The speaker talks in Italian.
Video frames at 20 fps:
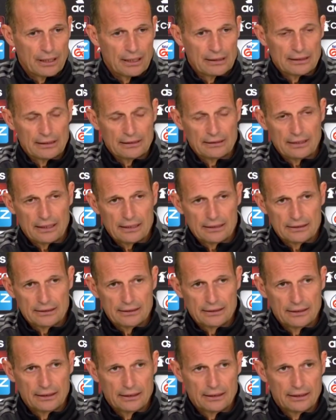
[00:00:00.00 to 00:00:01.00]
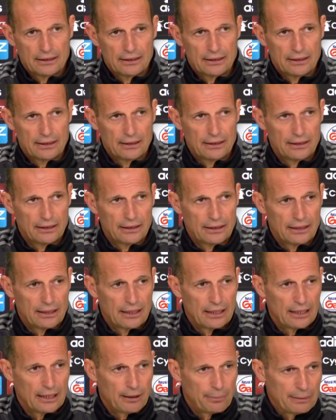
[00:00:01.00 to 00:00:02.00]
adattarsi eh,
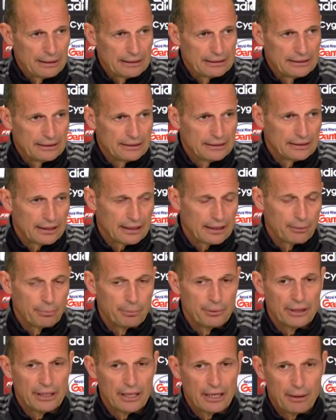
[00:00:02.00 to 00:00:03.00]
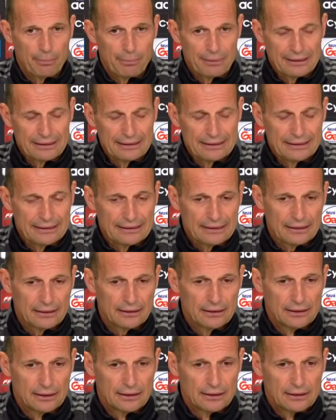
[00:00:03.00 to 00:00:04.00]
alla partita, capire la
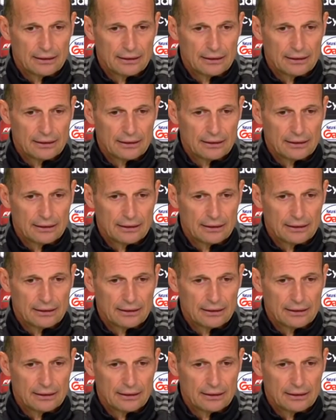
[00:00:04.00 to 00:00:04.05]
partita,